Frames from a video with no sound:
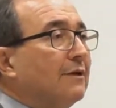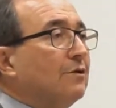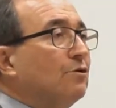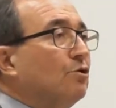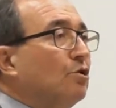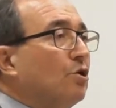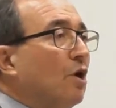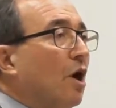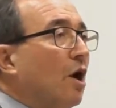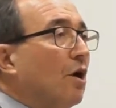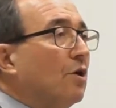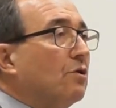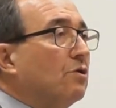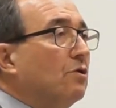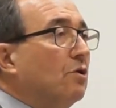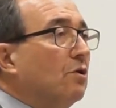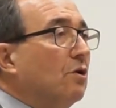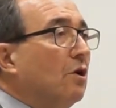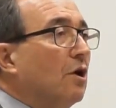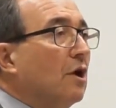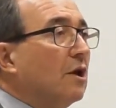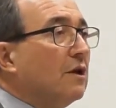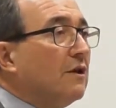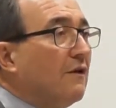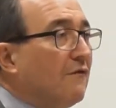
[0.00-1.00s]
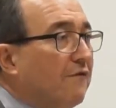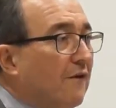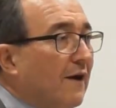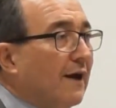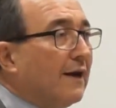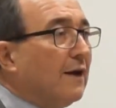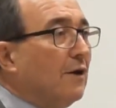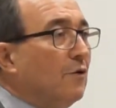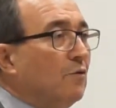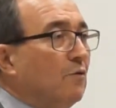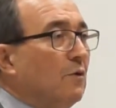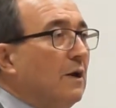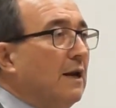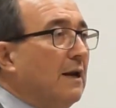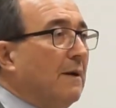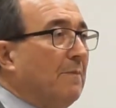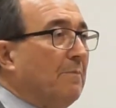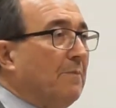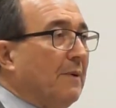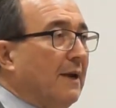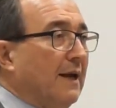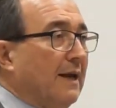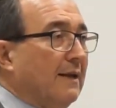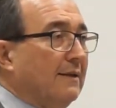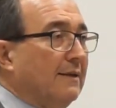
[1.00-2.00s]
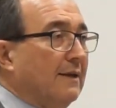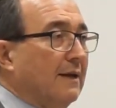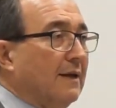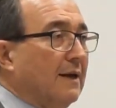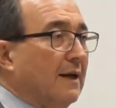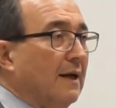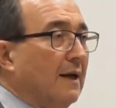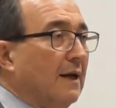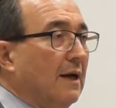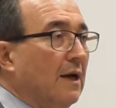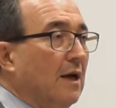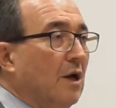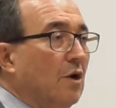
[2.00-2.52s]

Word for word: Antonio di fare lui la predica.